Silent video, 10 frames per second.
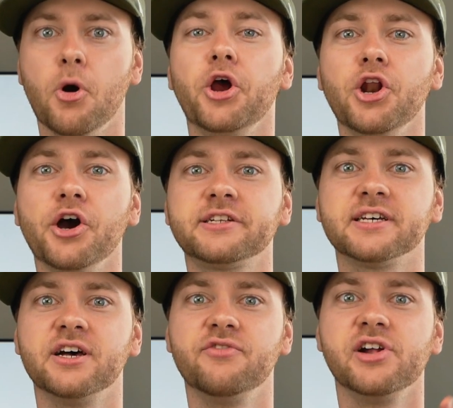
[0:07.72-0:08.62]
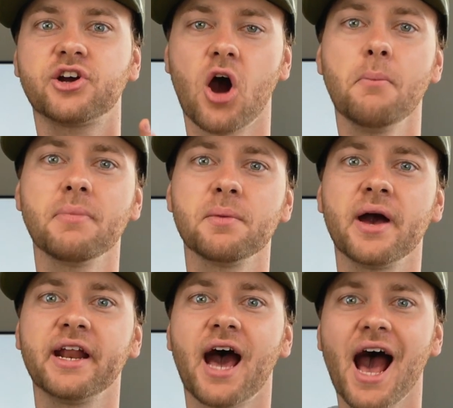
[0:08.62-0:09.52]
Moin Leute, willkommen bei
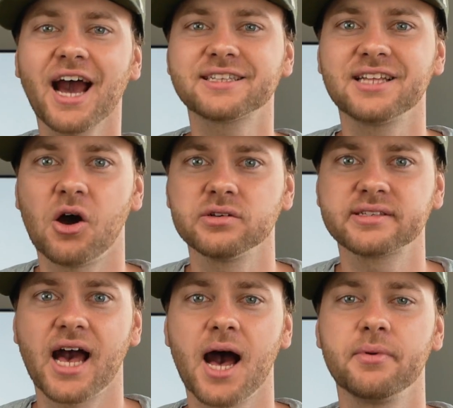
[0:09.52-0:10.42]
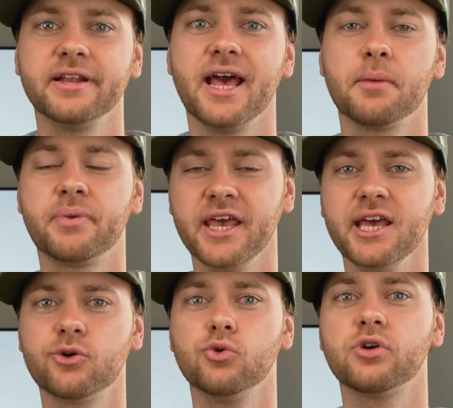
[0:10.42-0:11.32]
meiner achten Ausgabe der
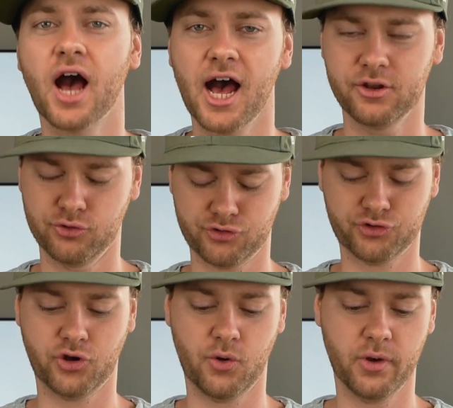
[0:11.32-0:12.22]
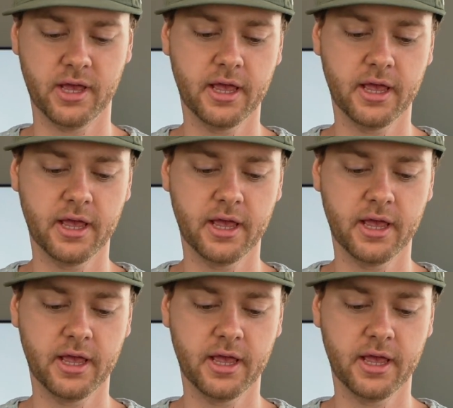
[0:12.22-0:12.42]
PQK News Show.